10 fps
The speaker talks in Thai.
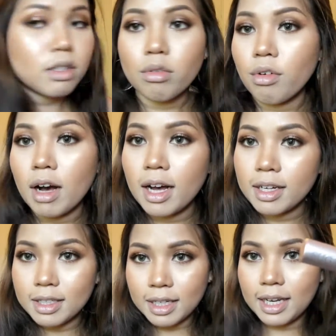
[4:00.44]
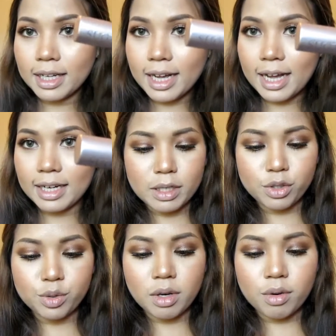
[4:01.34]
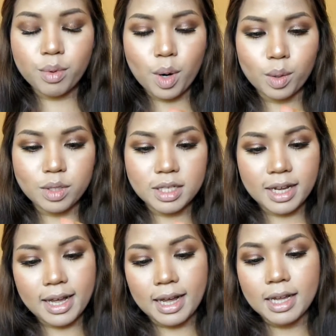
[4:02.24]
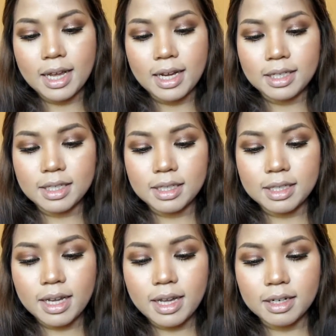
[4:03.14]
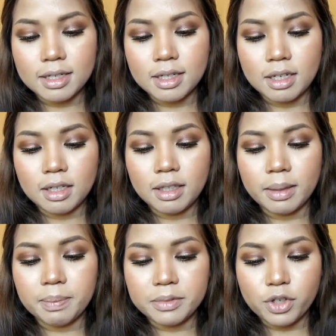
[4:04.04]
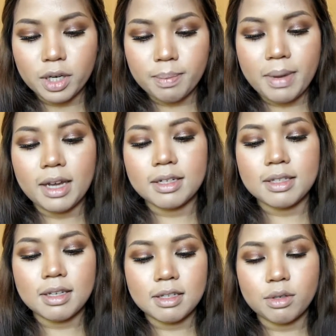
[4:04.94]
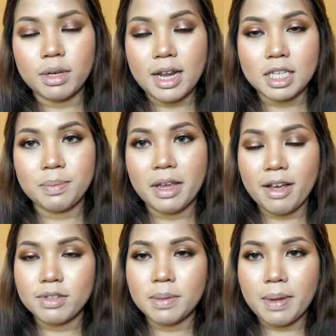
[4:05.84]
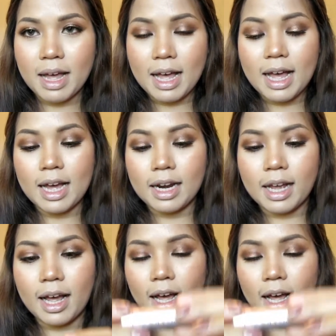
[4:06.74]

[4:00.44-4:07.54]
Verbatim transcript: ตัวนี้ละกัน Sugar Rose นะคะ Tinted Lip Treatment Sunscreen SPF 15 นะคะ